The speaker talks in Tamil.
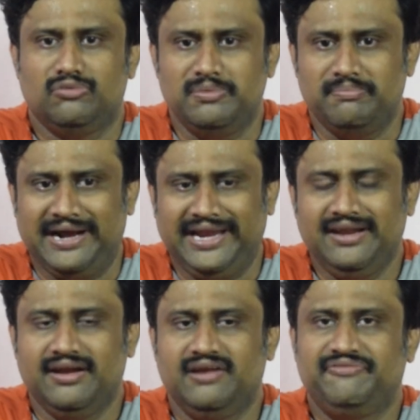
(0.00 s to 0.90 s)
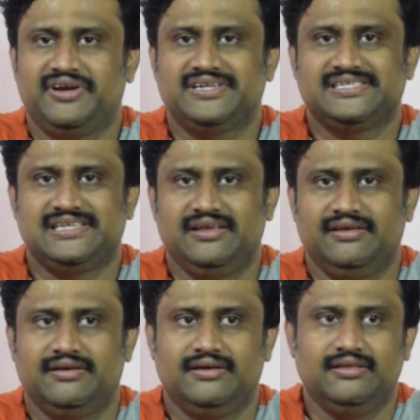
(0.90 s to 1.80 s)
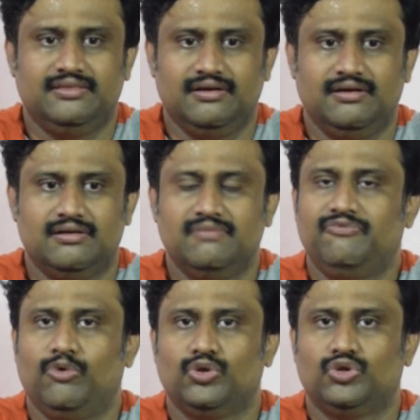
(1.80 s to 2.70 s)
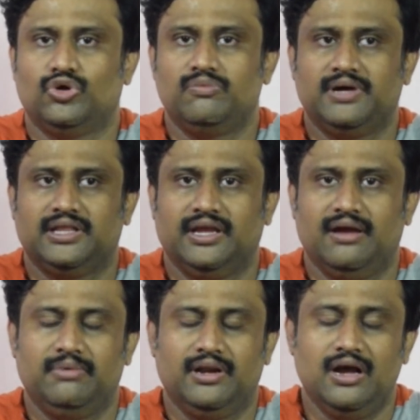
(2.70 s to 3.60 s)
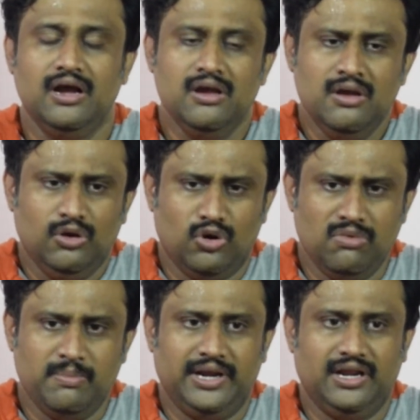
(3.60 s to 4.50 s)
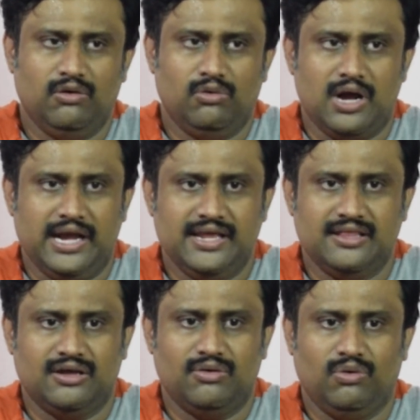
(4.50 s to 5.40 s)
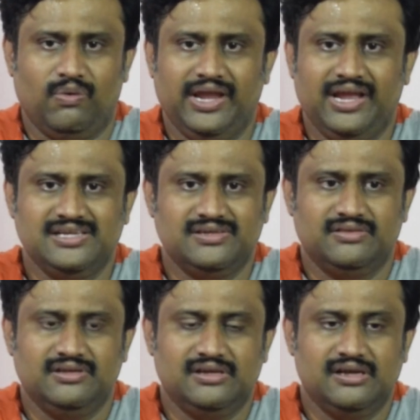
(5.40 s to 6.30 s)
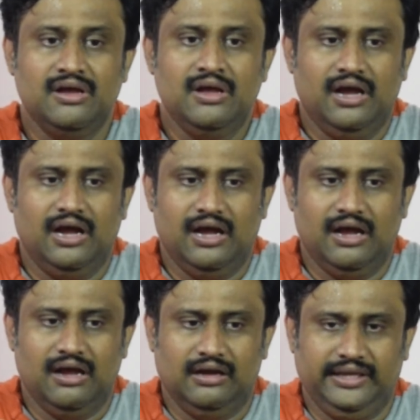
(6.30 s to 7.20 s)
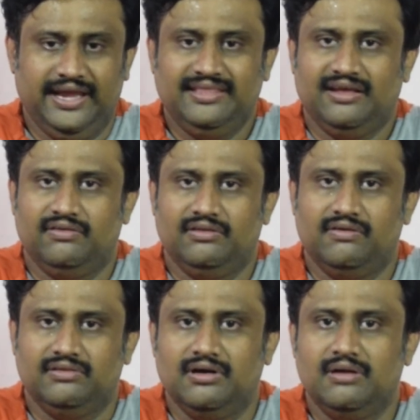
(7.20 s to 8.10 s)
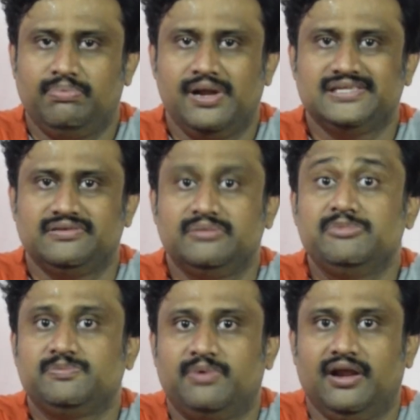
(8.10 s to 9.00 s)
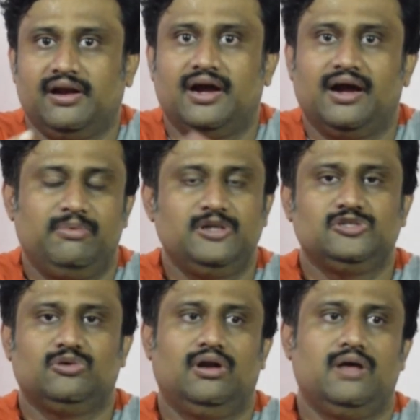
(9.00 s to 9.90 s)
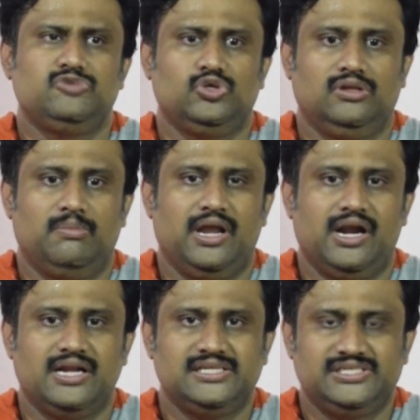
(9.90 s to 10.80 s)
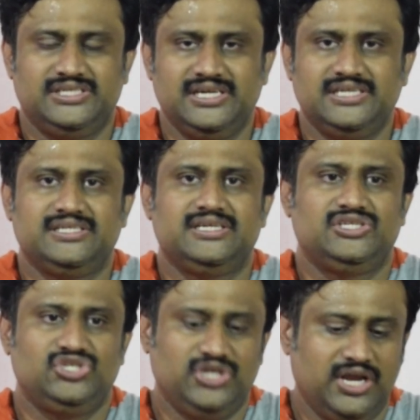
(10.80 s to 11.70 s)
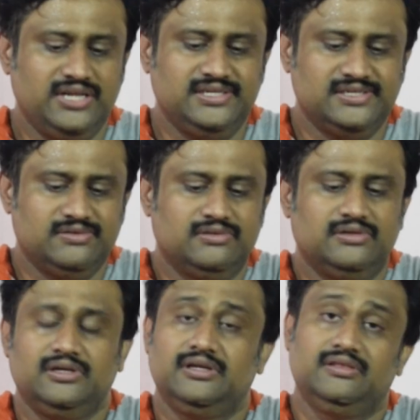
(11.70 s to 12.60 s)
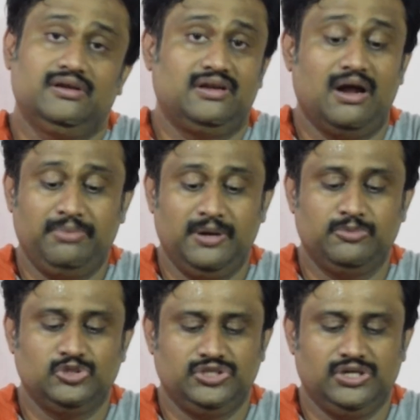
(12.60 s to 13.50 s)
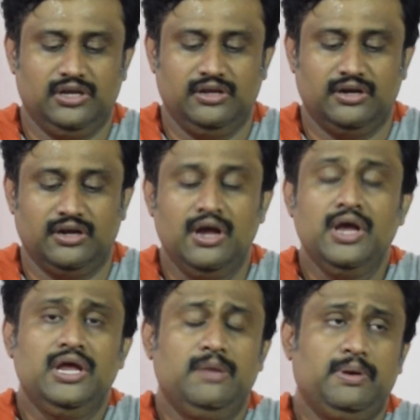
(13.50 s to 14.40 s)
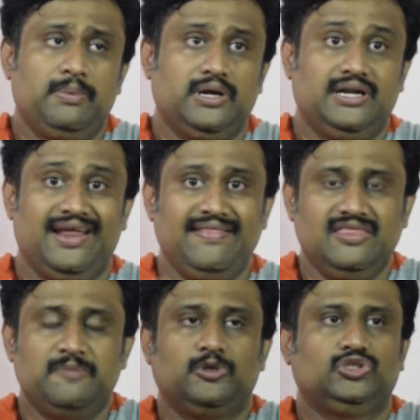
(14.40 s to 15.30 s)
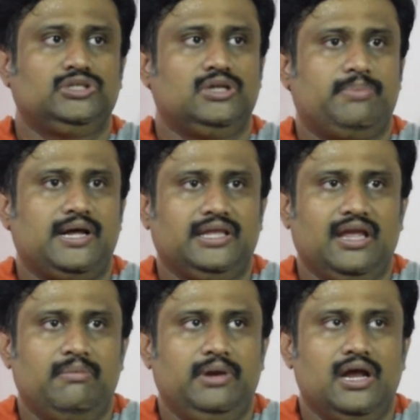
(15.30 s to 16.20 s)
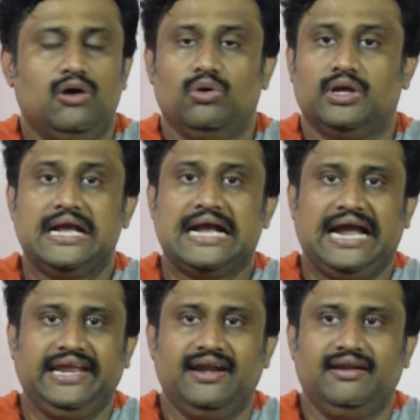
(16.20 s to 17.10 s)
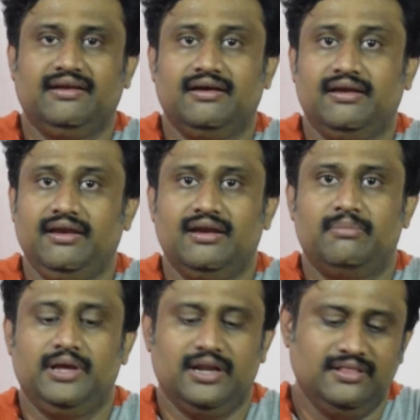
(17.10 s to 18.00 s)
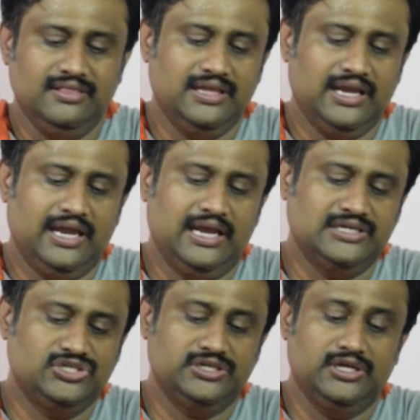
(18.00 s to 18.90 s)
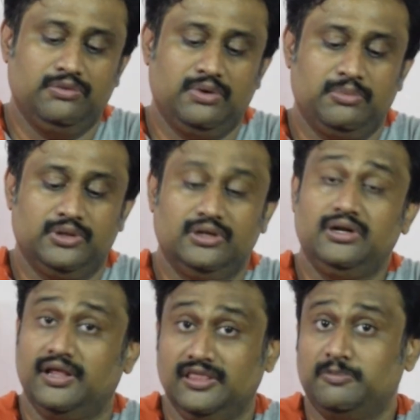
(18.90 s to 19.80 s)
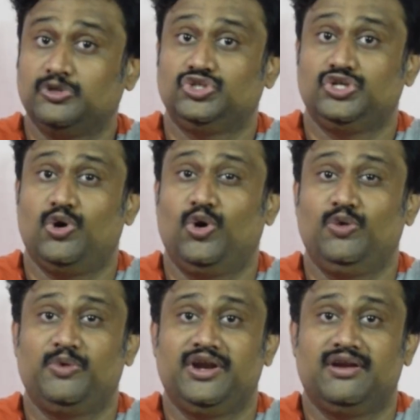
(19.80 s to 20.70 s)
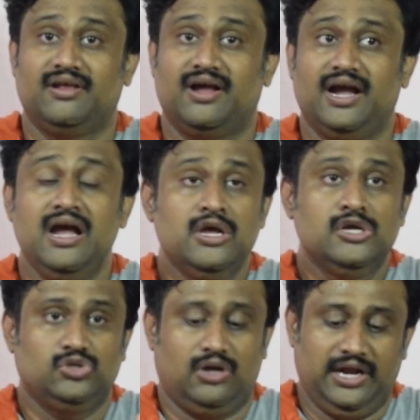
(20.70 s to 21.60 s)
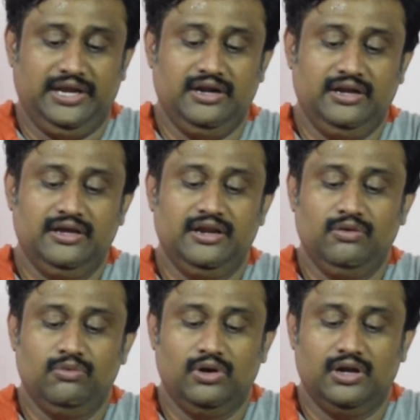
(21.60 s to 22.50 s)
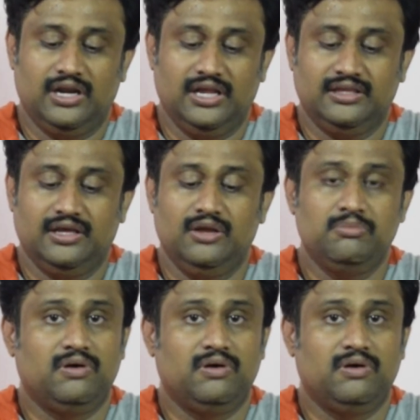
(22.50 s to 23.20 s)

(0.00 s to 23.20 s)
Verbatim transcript: ரொம்ப மைனர் டிஃபரன்சஸில் இருக்குது தேர்டுக்கும் ஃபோர்த்துக்கும் பார்த்தீங்க அப்படின்னா ரொம்ப மைனர் ஒரு ஆயிரத்தி அறநூறு வெஹிக்கிள்ஸ் வந்து ஏத்தர் வந்து அவங்க தேர்ட் பிளேஸை வந்து மிஸ் பண்ணியிருக்காங்க அப்படின்னு சொல்லலாம் ஸோ இந்த மாதிரியான சின்ன சின்ன சேஞ்சஸ் வந்து இந்த டாப் டென் பொசிஷனில் இருக்குது இப்போ நமக்கு டென்த்து பொசிஷனை பார்த்தீங்க அப்படின்னா உங்களுக்கு கைனட்டிக் க்ரீன் அப்படிங்கிற இந்த எலக்ட்ரிக் நிறுவனம் வந்து டென்த் பொசிஷனை ஹோல்ட் பண்ணிட்டு இருக்கிறாங்க ஸோ கைனட்டிக் க்ரீன் உங்களுக்கு நல்லா தெரியும்